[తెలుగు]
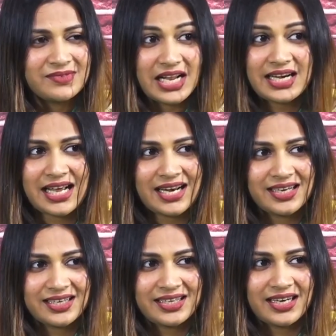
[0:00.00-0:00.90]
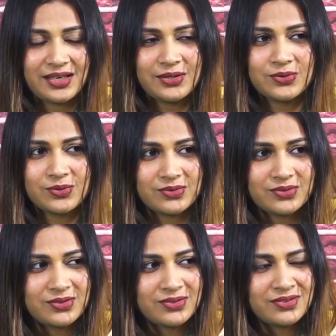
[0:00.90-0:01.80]
నా టాలెంట్ని నన్ను
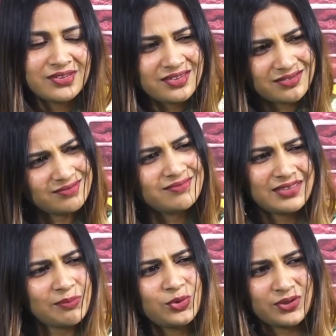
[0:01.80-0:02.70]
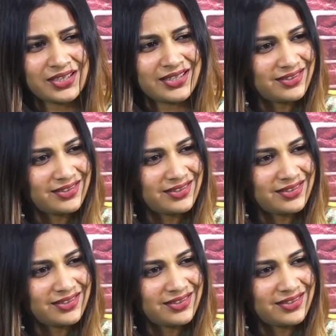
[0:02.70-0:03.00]
నమ్ముకుంటాను